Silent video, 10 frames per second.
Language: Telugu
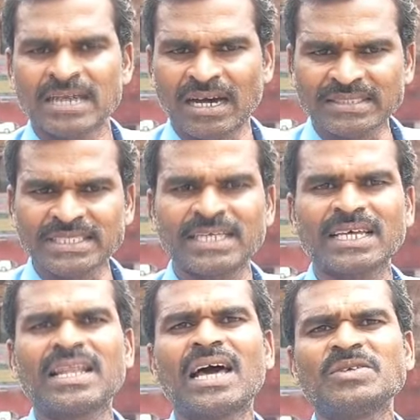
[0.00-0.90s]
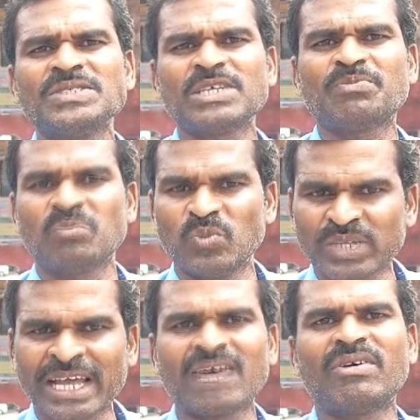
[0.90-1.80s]
ఆ స్థితిగతిని ఆలోచించి
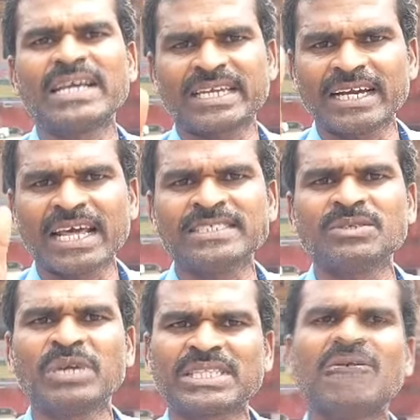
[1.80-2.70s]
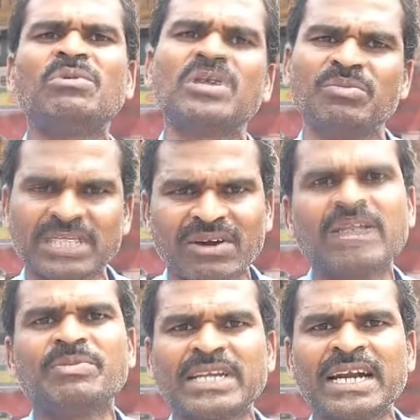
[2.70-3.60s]
ముఖ్యంగా వాటి కేటాయించి మిగతా అమౌంట్ మిగతా
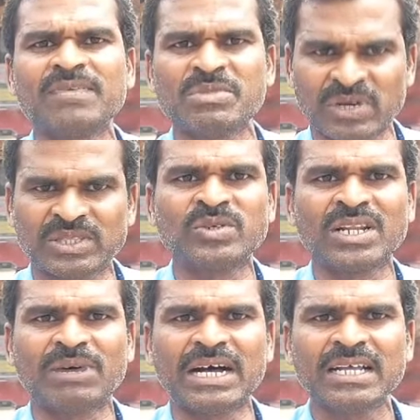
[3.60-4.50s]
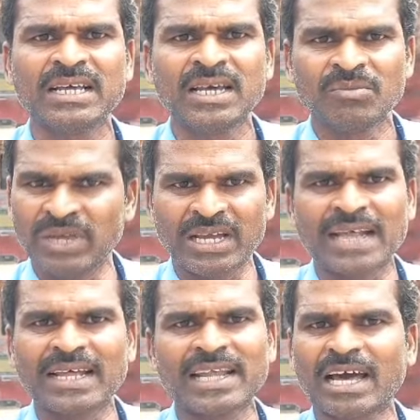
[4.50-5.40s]
వాటి పెట్టండి మేము వద్ద ఉంటున్నామా మేము
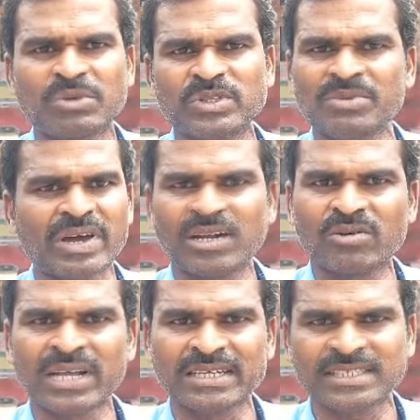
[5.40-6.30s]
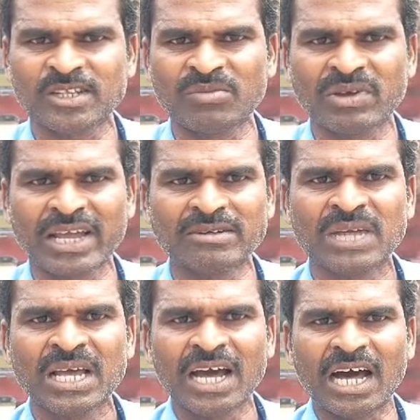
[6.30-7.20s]
కాదట్లే అభివృద్ధిని అడ్డుకునే స్థితిలో మేము లేవు
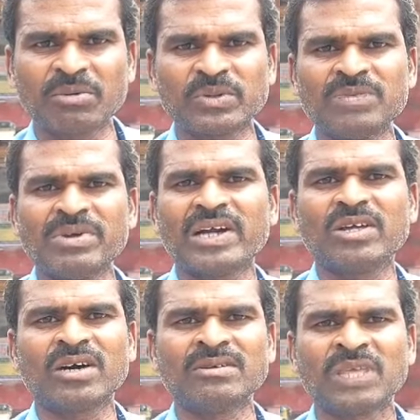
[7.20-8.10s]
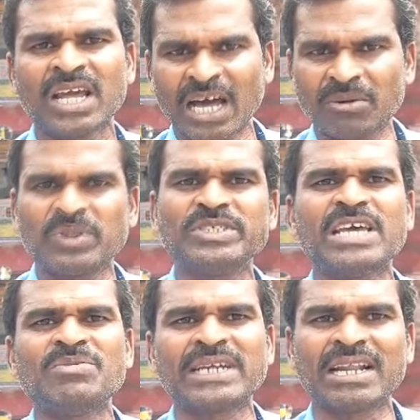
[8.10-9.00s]
అభివృద్ధిని మేము అడ్డుకోం అభివృద్ధి
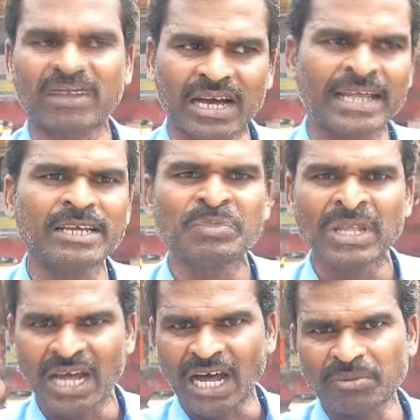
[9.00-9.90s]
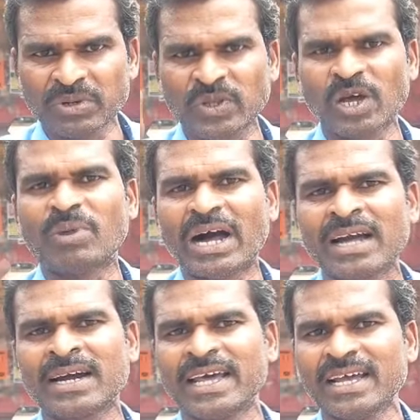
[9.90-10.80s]
చేయమంటున్నాం కానీ అభివృద్ధిలో
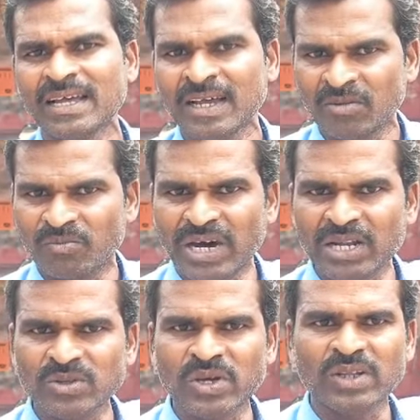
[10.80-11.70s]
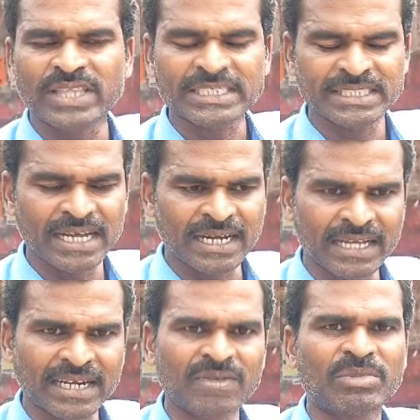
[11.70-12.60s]
భాగంగానే మరుగుదొడ్లు తక్షణంగానే
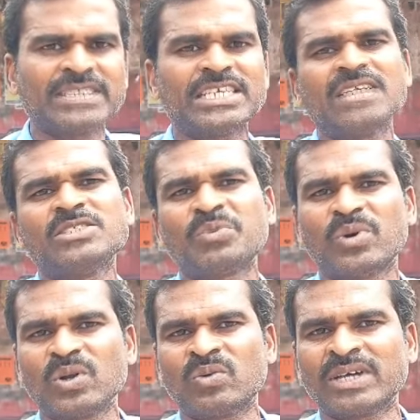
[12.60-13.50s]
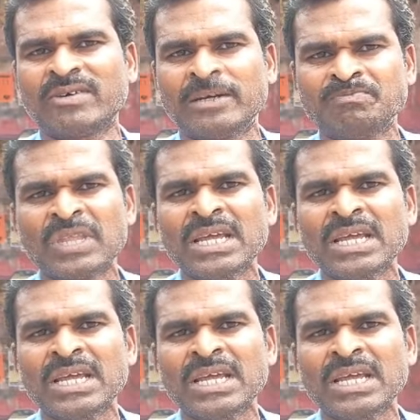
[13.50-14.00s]
ఇక్కడ నిర్మాణం చేయాలని చెప్పి కోరుకుంటా ఉన్నాం